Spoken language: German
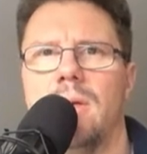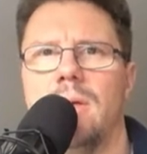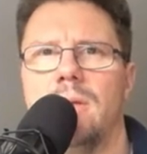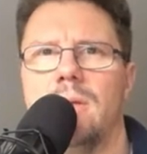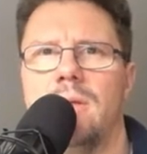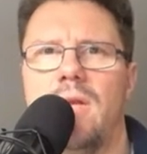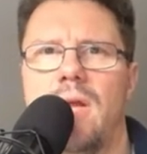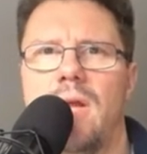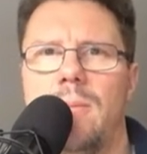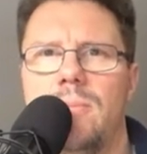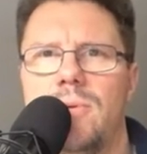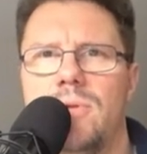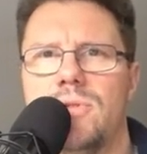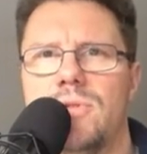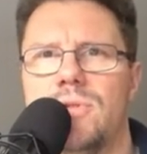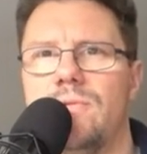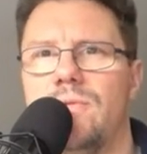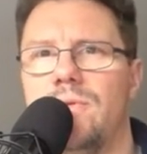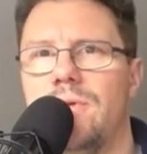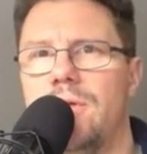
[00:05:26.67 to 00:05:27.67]
Die Lampe
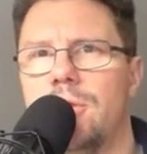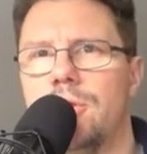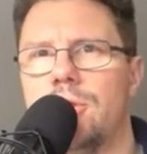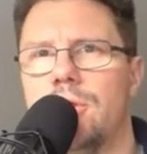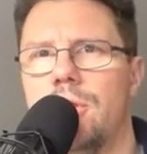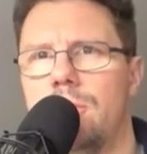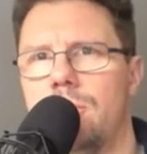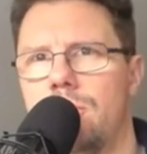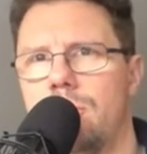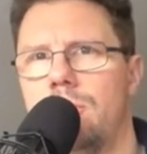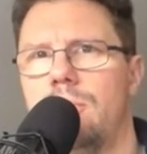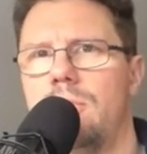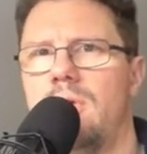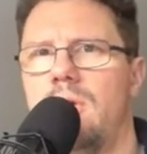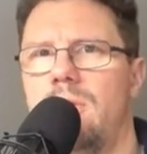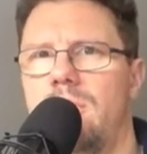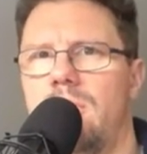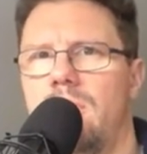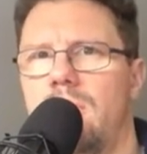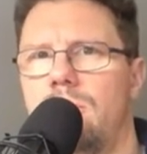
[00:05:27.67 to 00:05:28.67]
ist ein Widerstand und
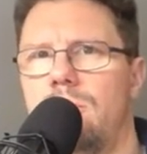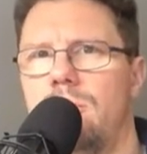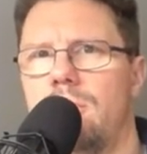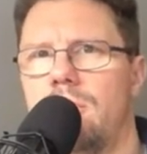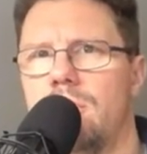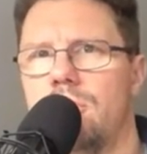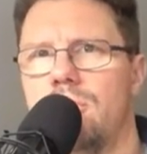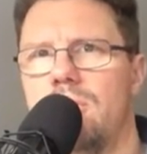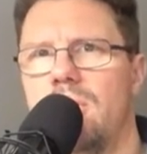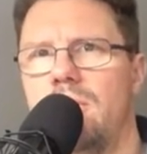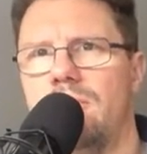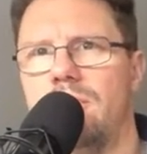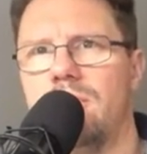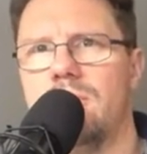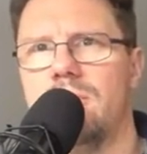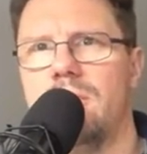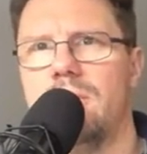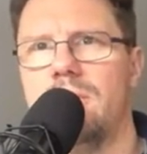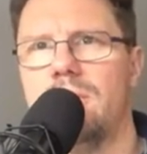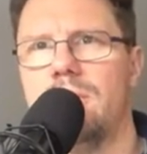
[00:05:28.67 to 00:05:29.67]
damit natürlich dann
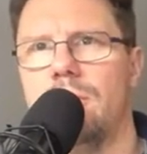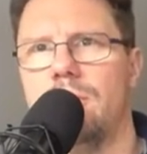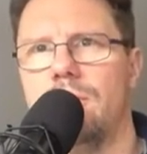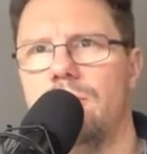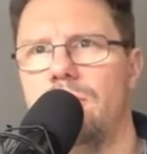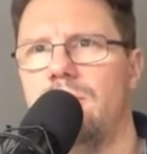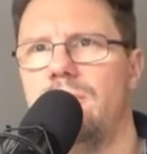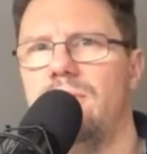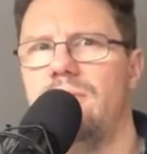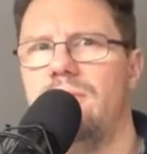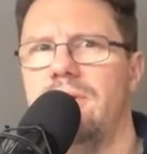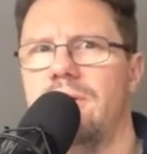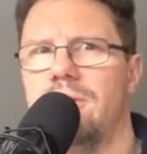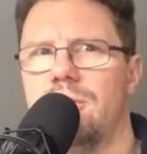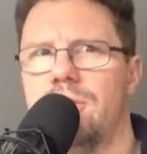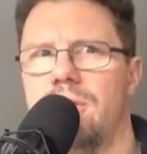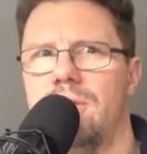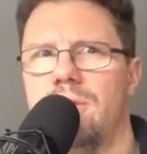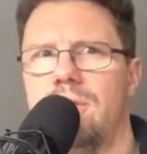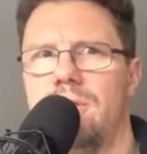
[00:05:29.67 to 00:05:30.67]
stellvertretend auch für den
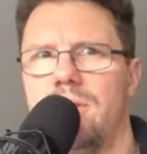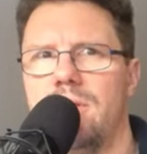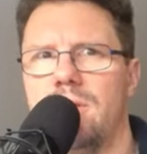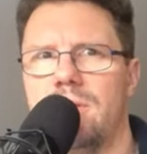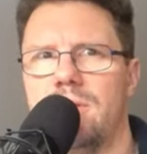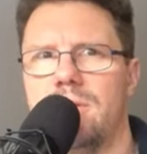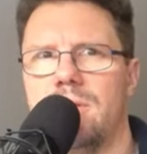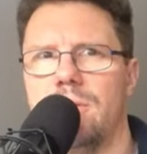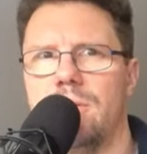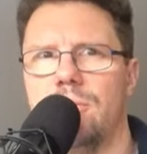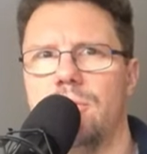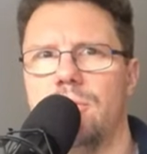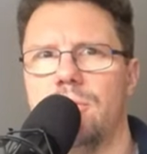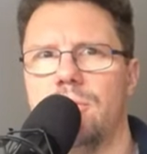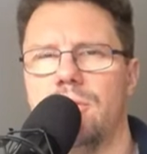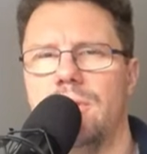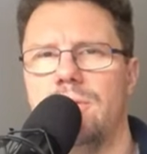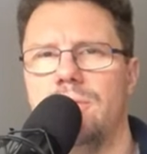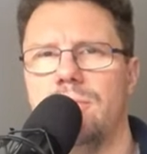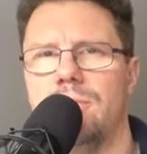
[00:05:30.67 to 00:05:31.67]
Widerstand in der
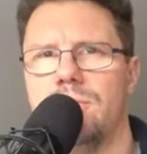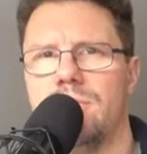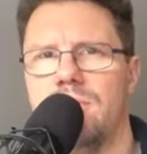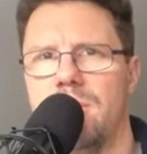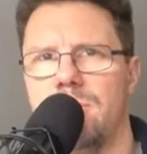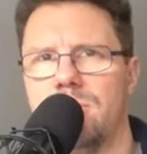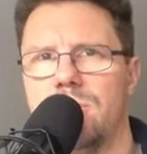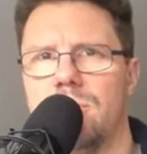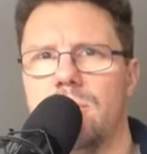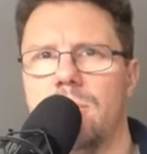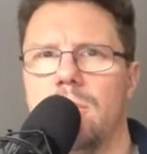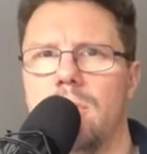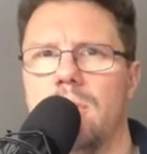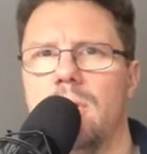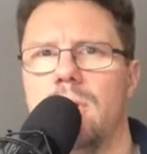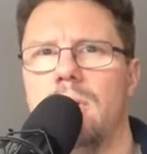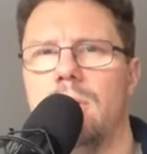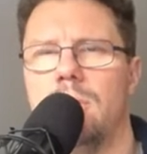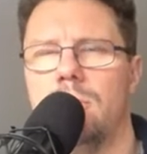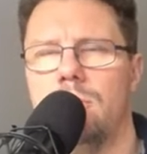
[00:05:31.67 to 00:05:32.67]
Zählrohrschaltung selbst,
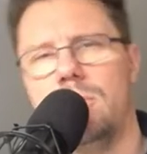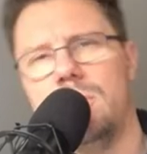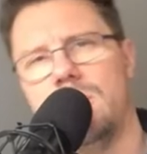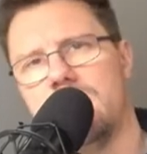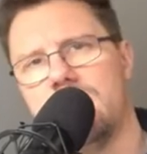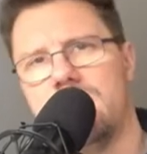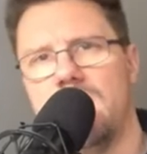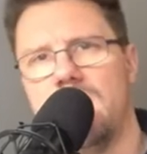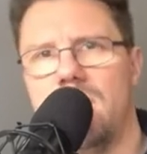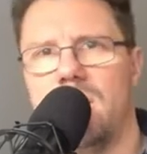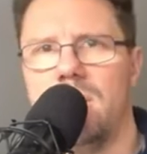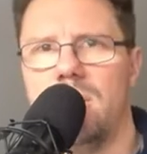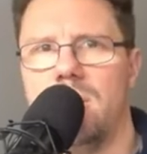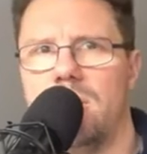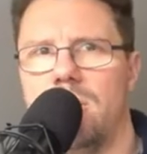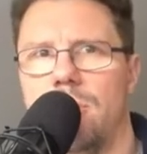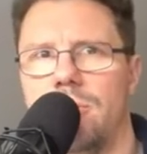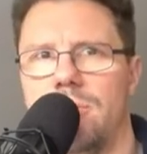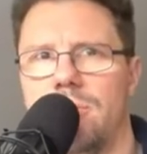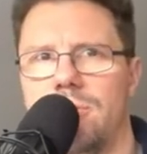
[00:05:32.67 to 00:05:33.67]
nur dass der dann
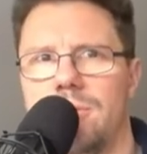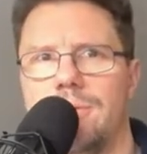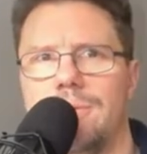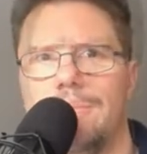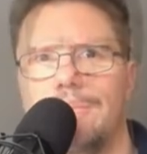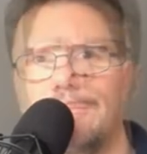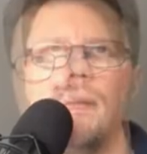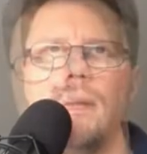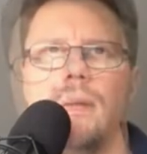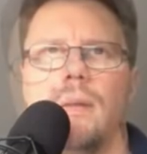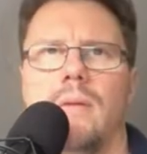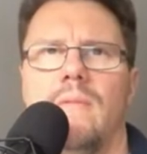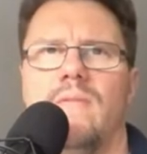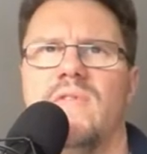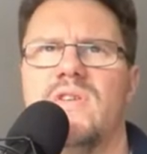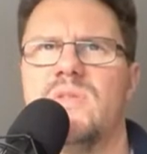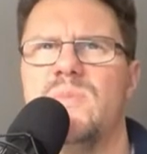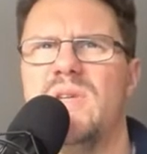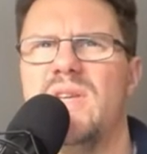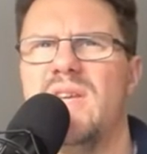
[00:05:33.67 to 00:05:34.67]
nicht leuchtet.
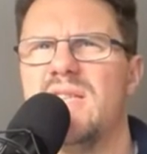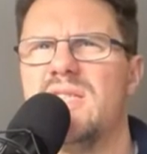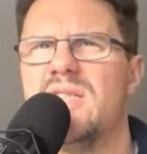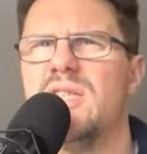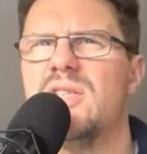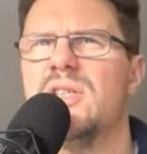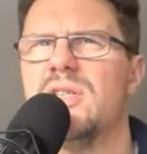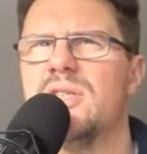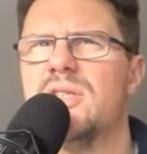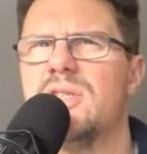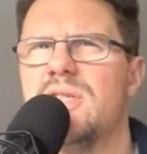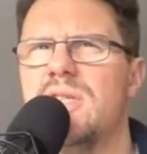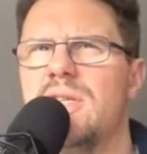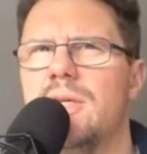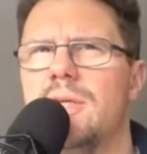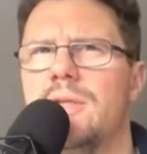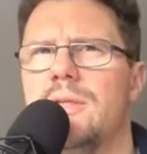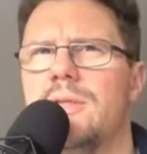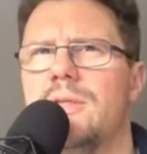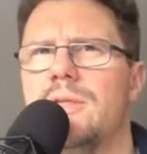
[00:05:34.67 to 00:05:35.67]
Was mich jetzt
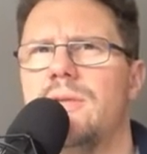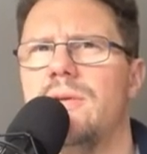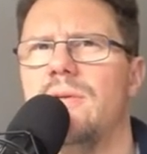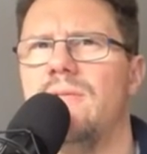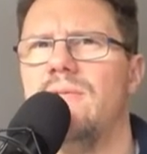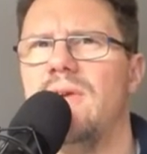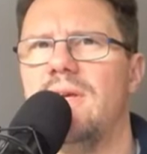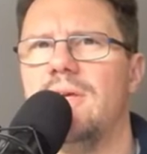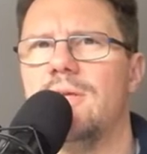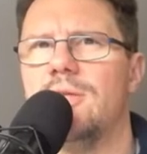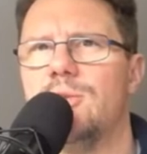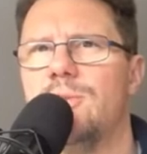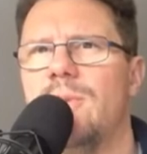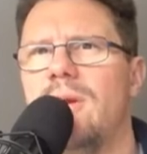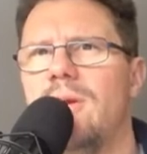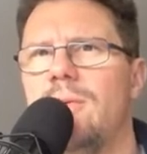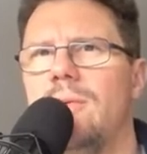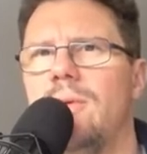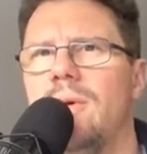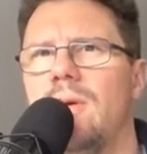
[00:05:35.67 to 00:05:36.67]
interessiert ist, welche
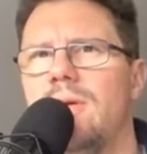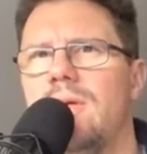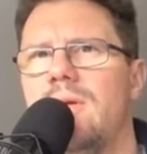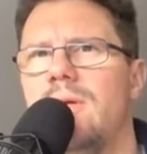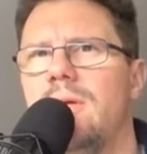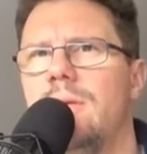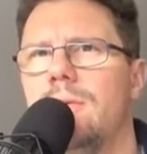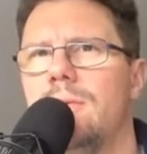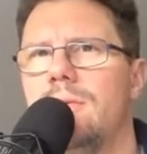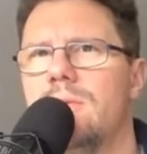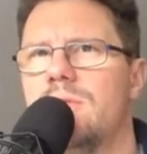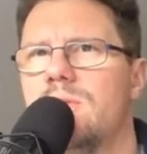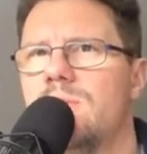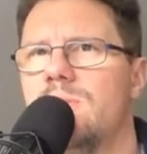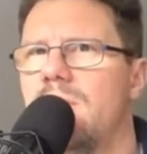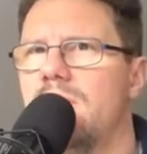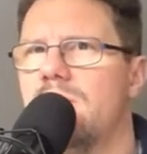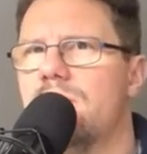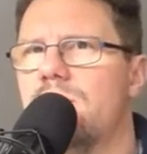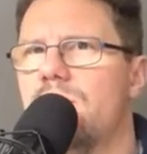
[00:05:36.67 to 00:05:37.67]
Spannungen anliegen, und
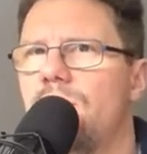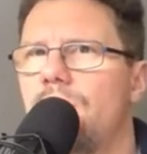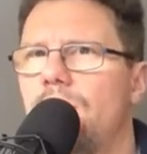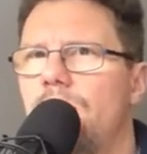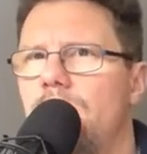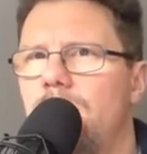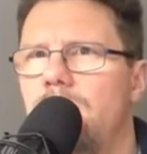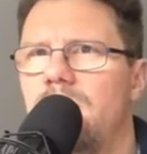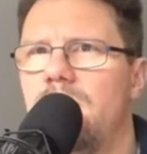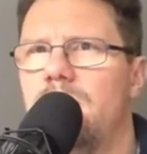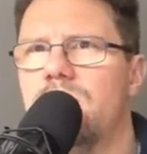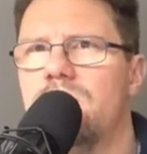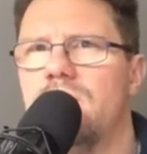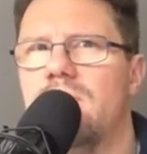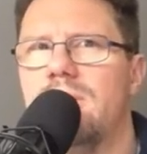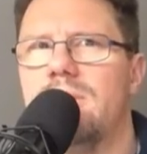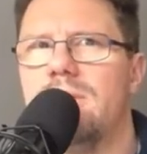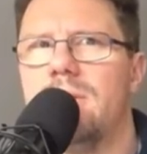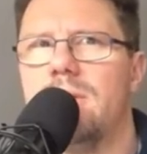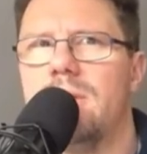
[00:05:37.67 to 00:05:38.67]
zwar sowohl über dem
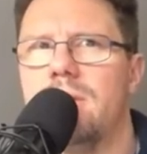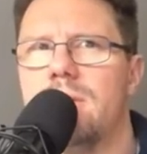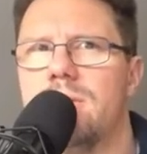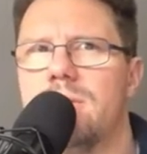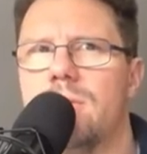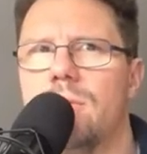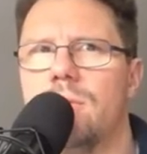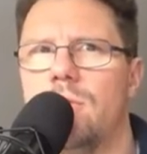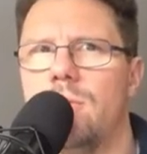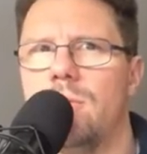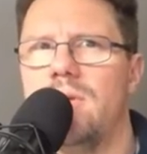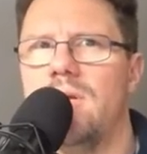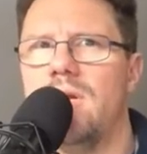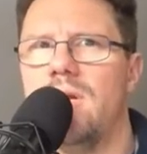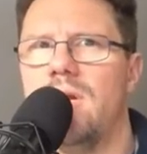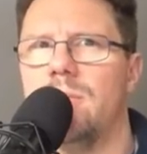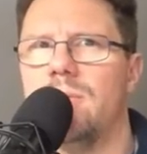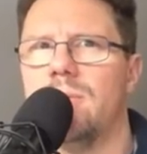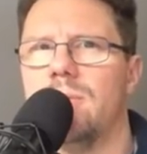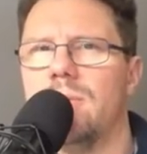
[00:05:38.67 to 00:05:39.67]
Schalter als auch über der
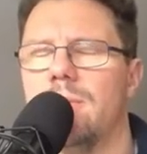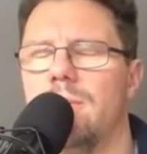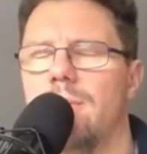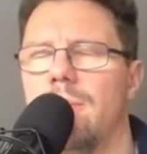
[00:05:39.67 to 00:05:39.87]
Lampe.